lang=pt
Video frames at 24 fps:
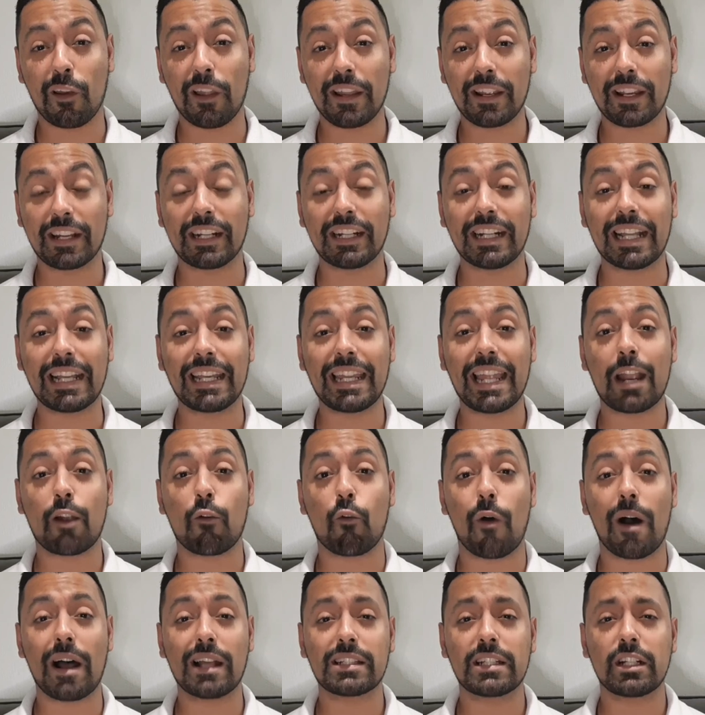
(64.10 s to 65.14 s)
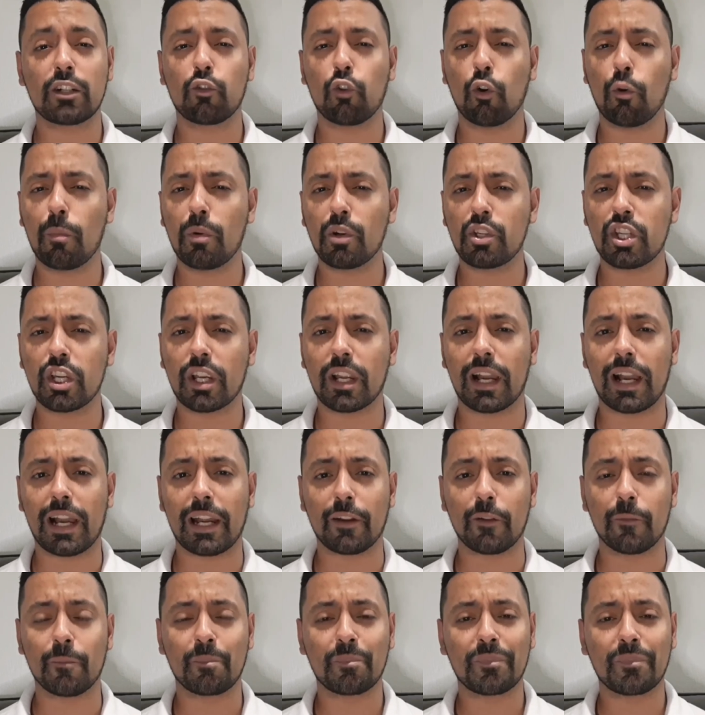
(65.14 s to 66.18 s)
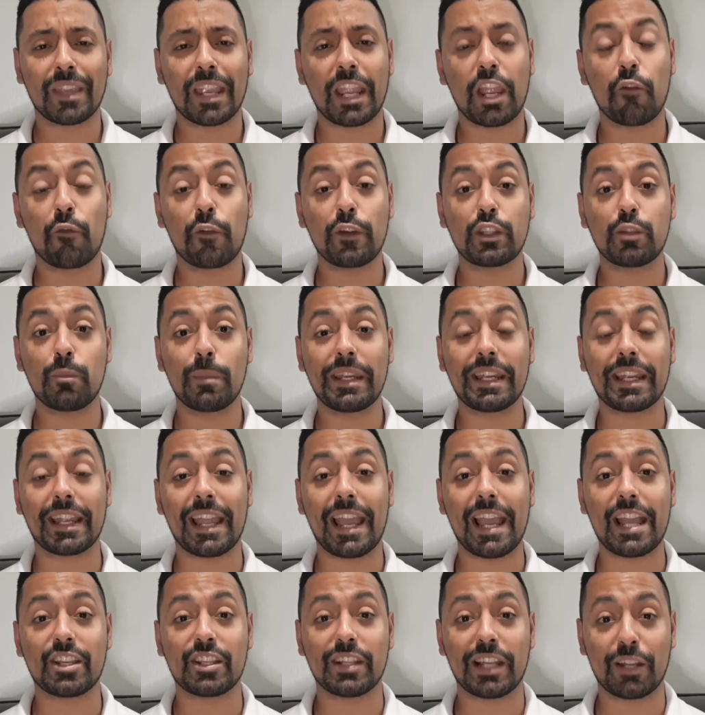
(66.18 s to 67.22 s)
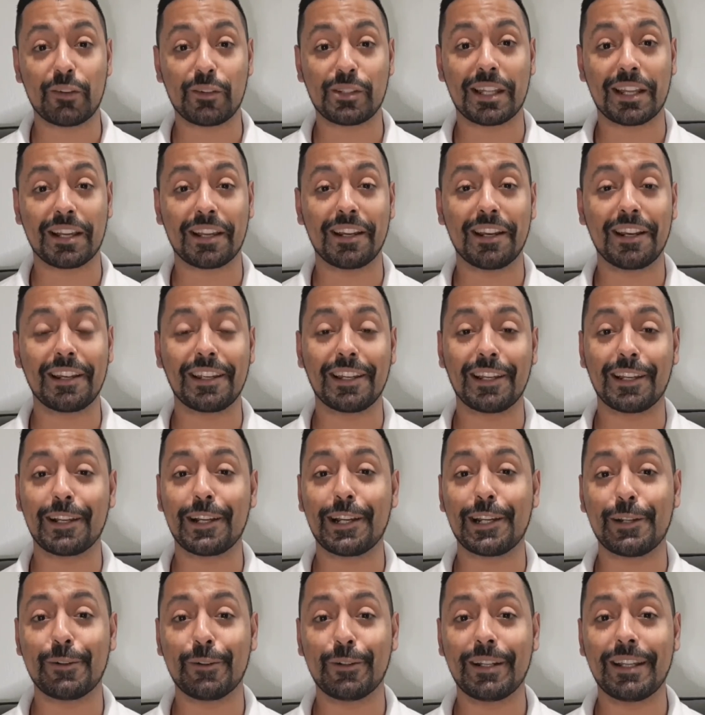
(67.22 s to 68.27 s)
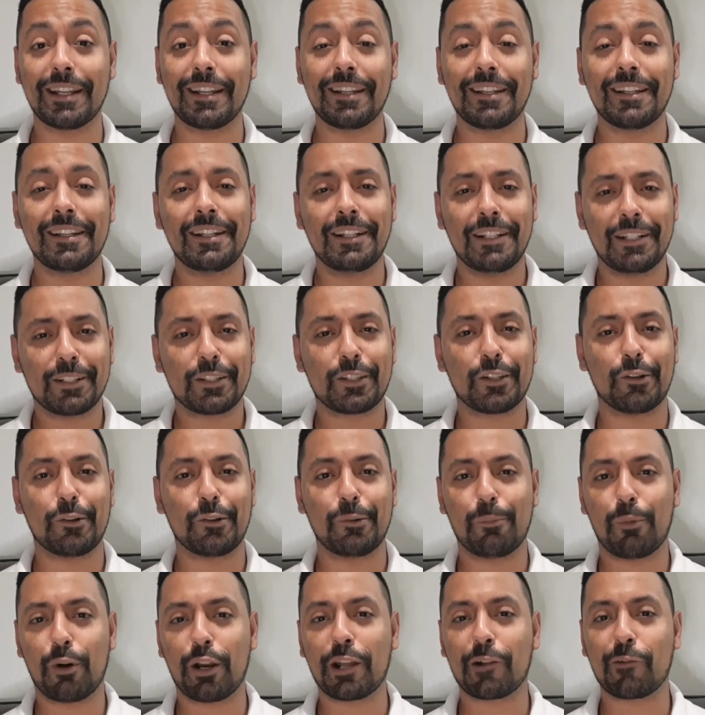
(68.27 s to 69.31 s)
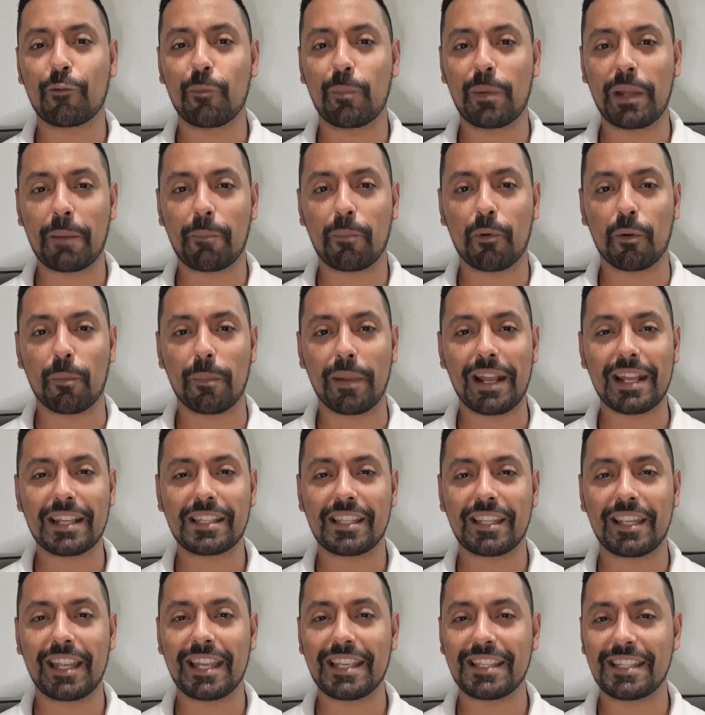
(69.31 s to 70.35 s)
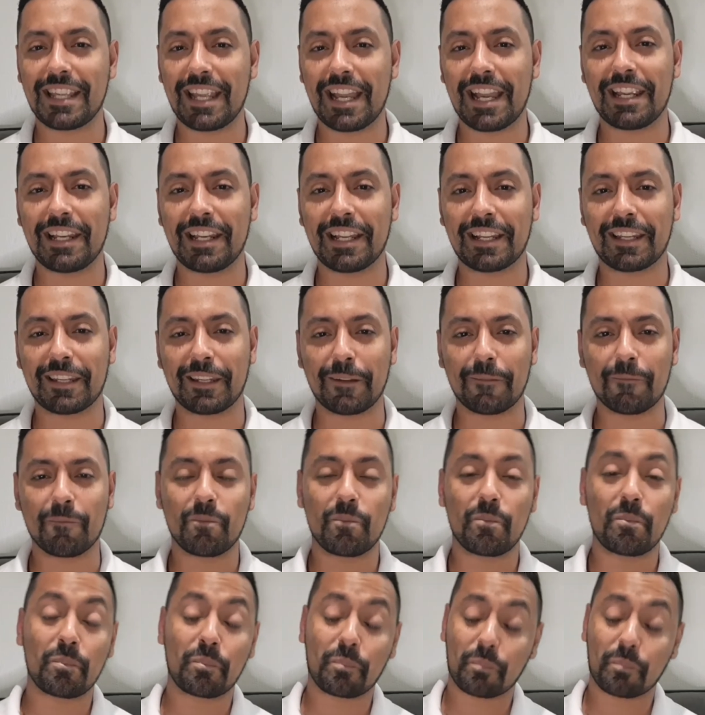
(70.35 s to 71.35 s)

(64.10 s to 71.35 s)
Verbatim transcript: flanker da linha Quasar do Boticário. Eu fiz uma enquete lá no Instagram e ele ganhou, né? Então bora cumprir a promessa e resenhar ele aqui.